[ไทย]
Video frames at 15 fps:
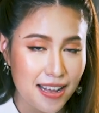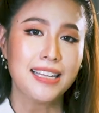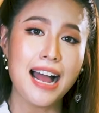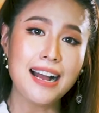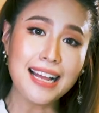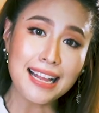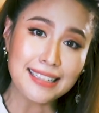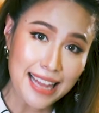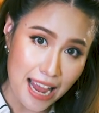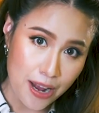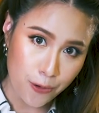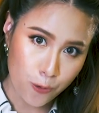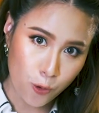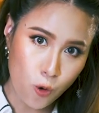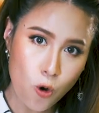ทั้งการถ่าย
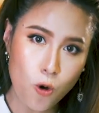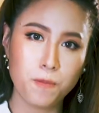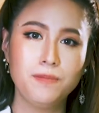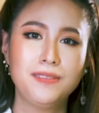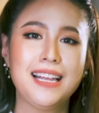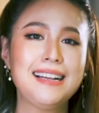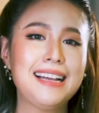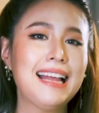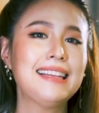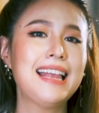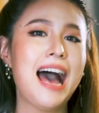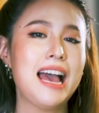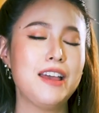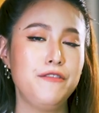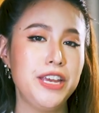รูปทั้งการ
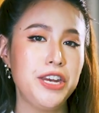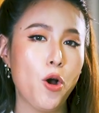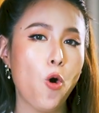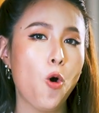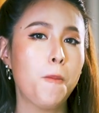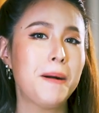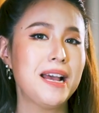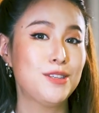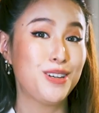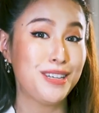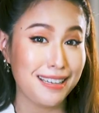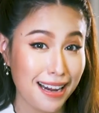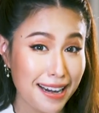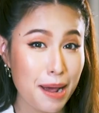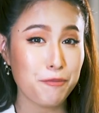ถ่ายวิดีโอไปจนถึ
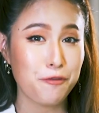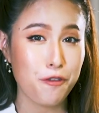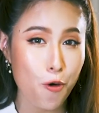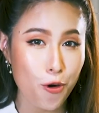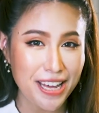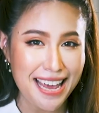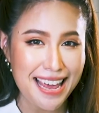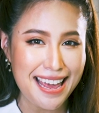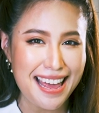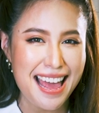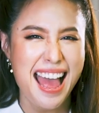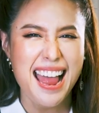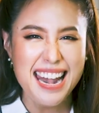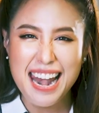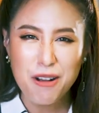งระดับ 4K
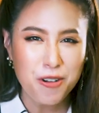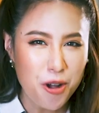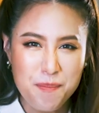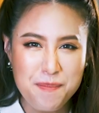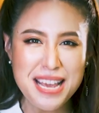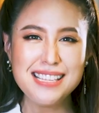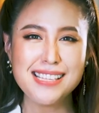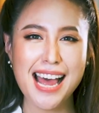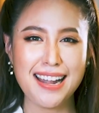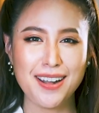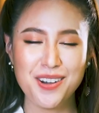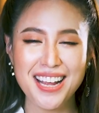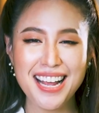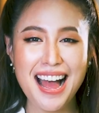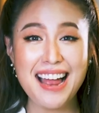แล้วก็ไม่สั่น
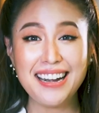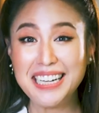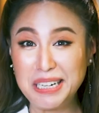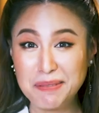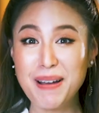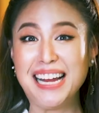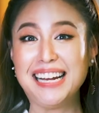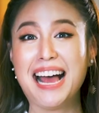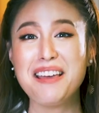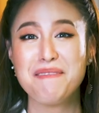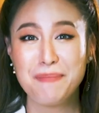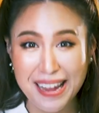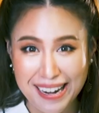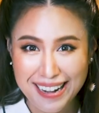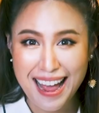เลยค่ะเดินไปถ่าย
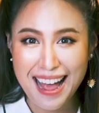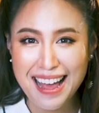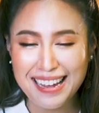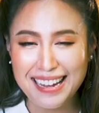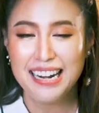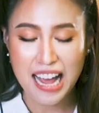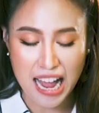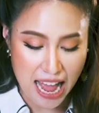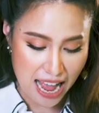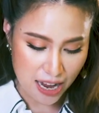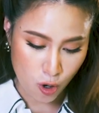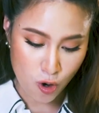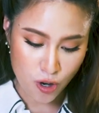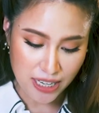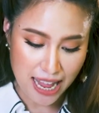ไปได้ราคา
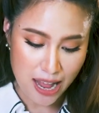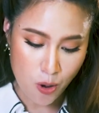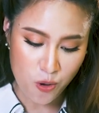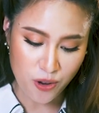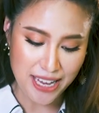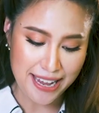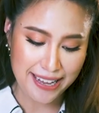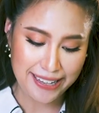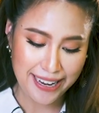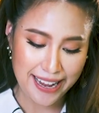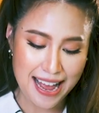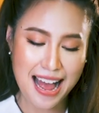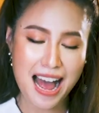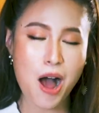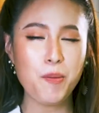ก็ค่อนข้างโอเคเลย
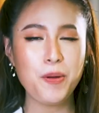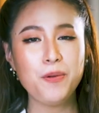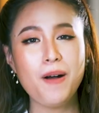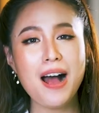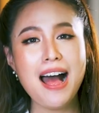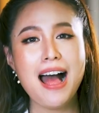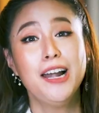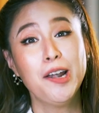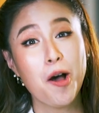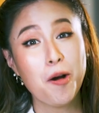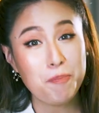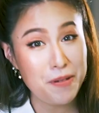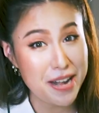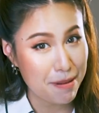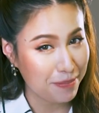ค่ะเอาเป็นว่าลอง
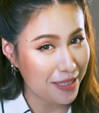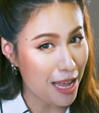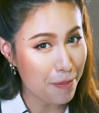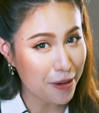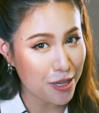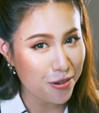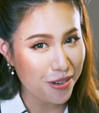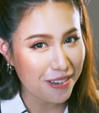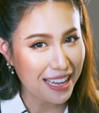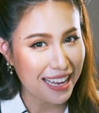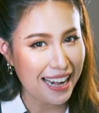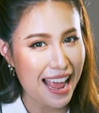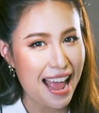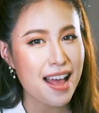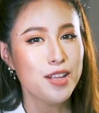เปรียบเทียบกันดูแล้วกัน
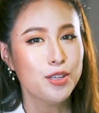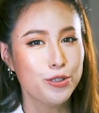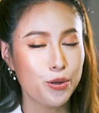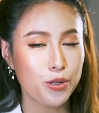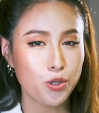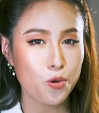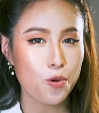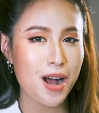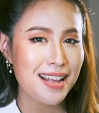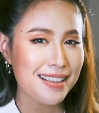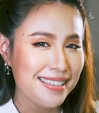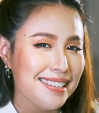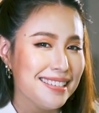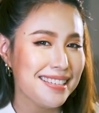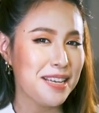นะส่วนตัว
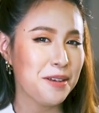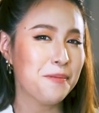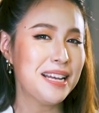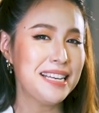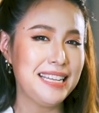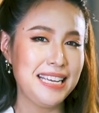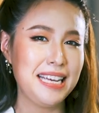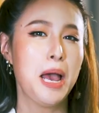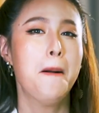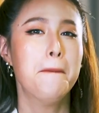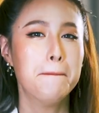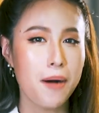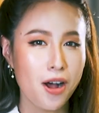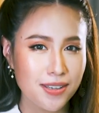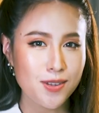สีว่าดี
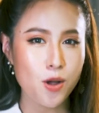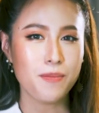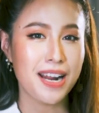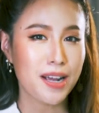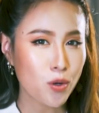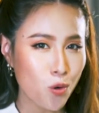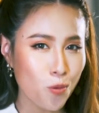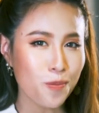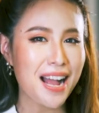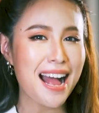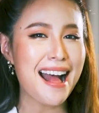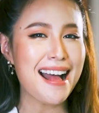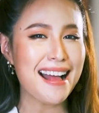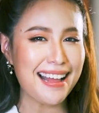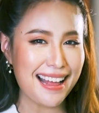เหมาะสมและคุ้ม
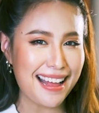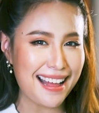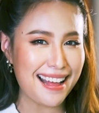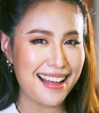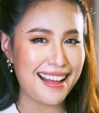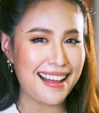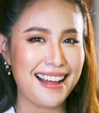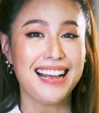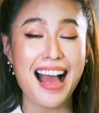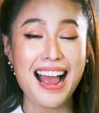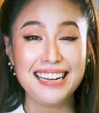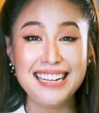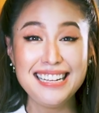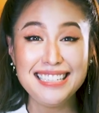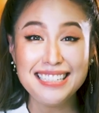ค่าค่ะใคร
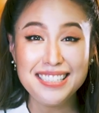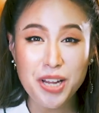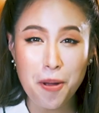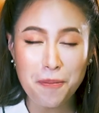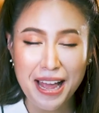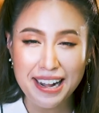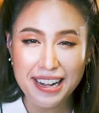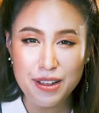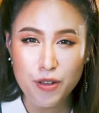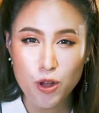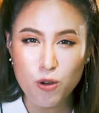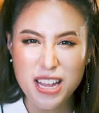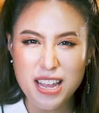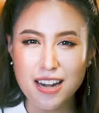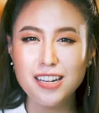ที่ชื่นชอบการรีวิว
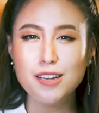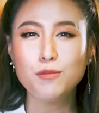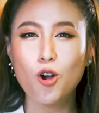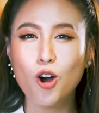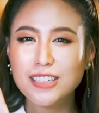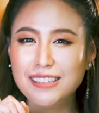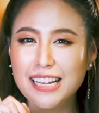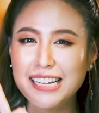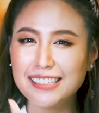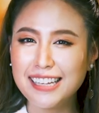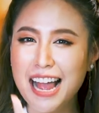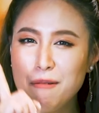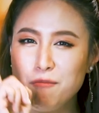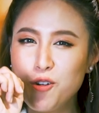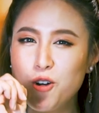นะอย่าลืมกดติด
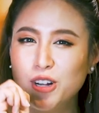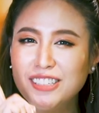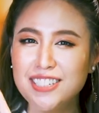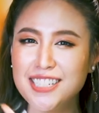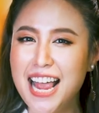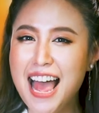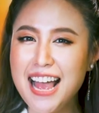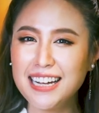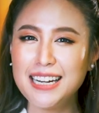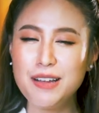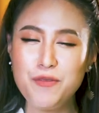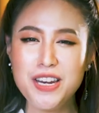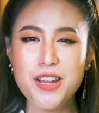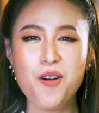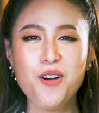ตามกดแชร์คลิป
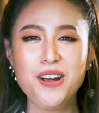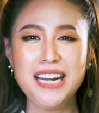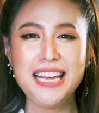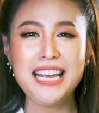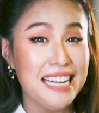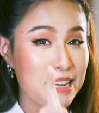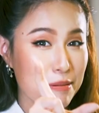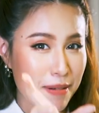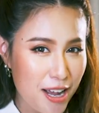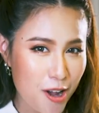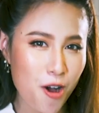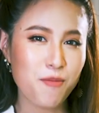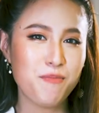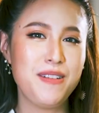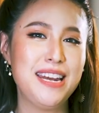วิดีโอนี้หรือมาค
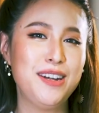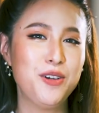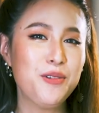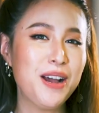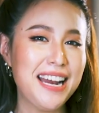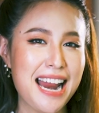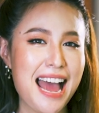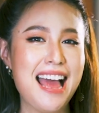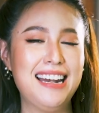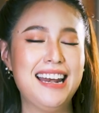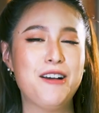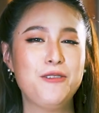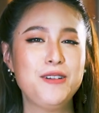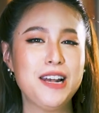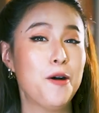อมเมนต์ด้วยนะแล้
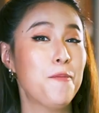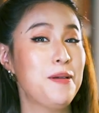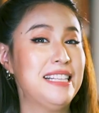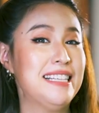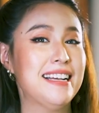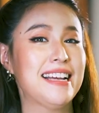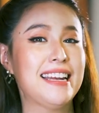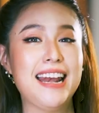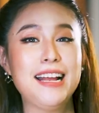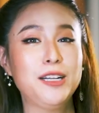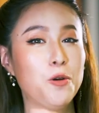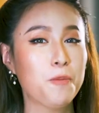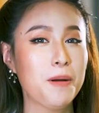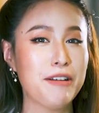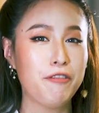วเราไปเจอกันได้ทุ
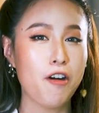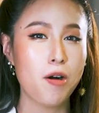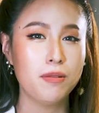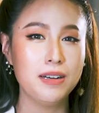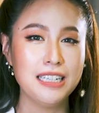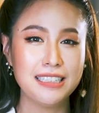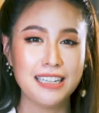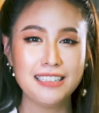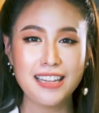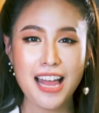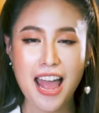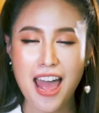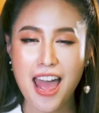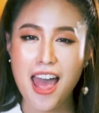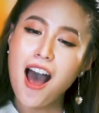กแพลตฟอร์มเลยตั้งแต่
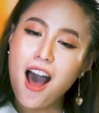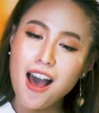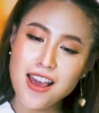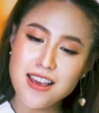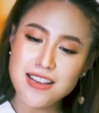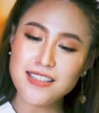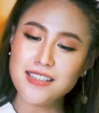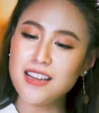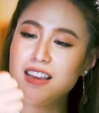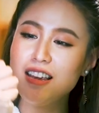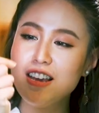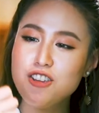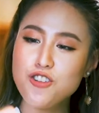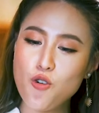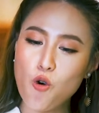IG
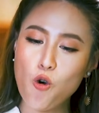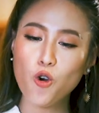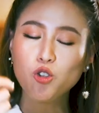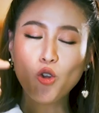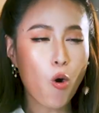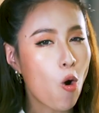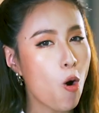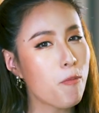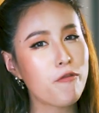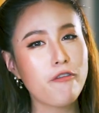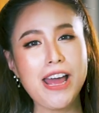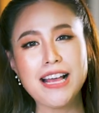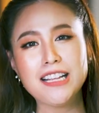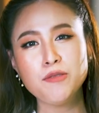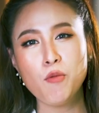YouTube
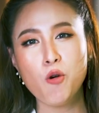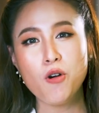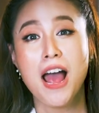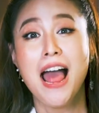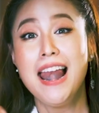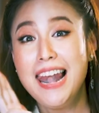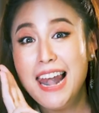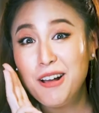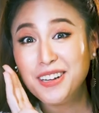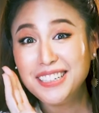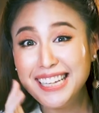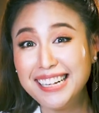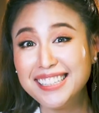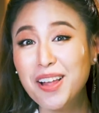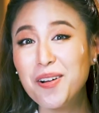Facebook แล้วก็
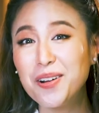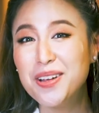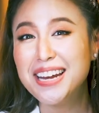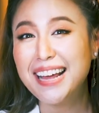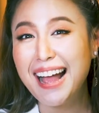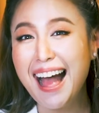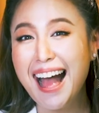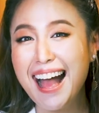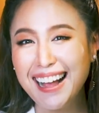TikTok ด้วยนะคะ